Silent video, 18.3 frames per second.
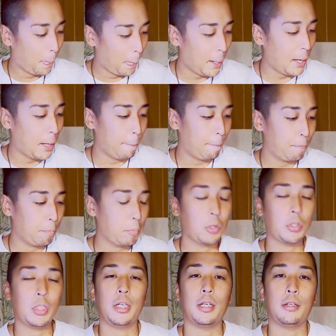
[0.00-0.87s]
はい、
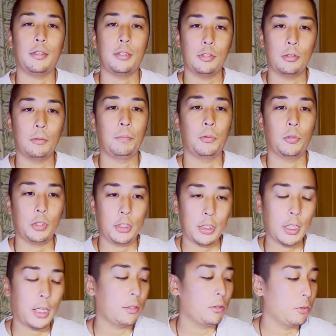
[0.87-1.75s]
僕なんかよりよっぽど
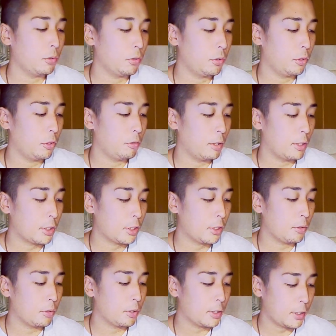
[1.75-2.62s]
石垣のことに詳
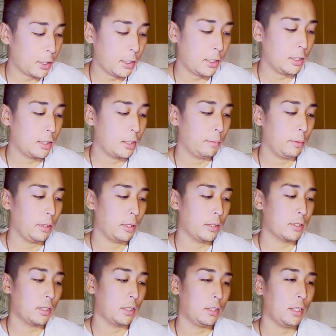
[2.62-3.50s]
しいので、ぜひ行ってみて
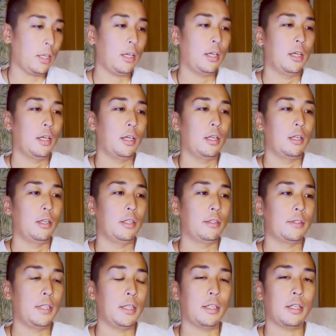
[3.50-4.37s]
ください。で、
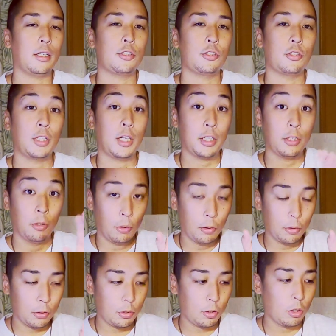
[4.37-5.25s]
選択肢の中に
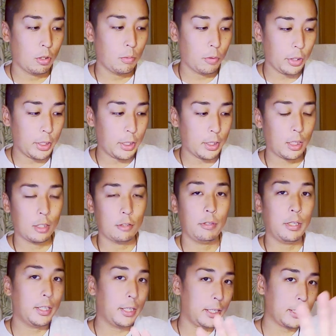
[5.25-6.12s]
本島も入れた
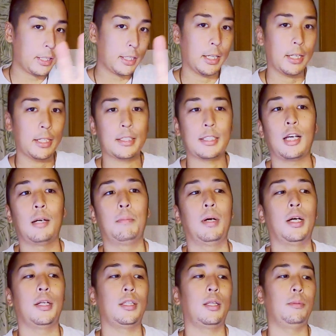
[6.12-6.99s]
上で1ヶ月間
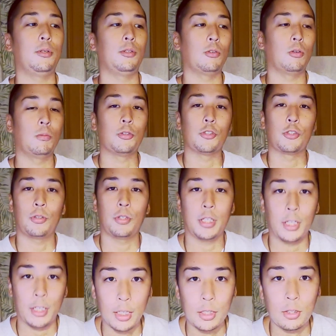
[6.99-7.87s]
回ってみると面白
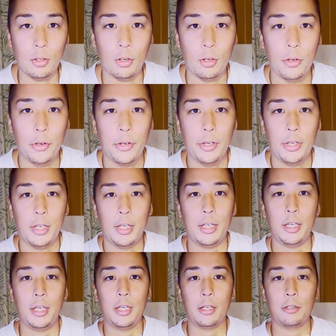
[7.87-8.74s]
いかなと、
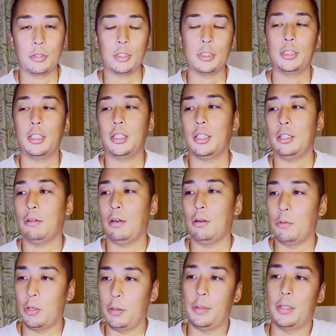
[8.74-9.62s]
えー、個人的に
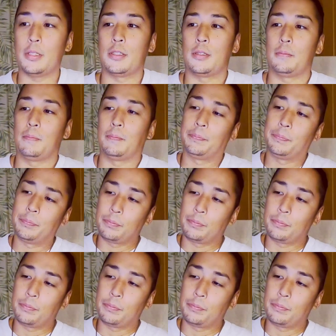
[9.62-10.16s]
は思います。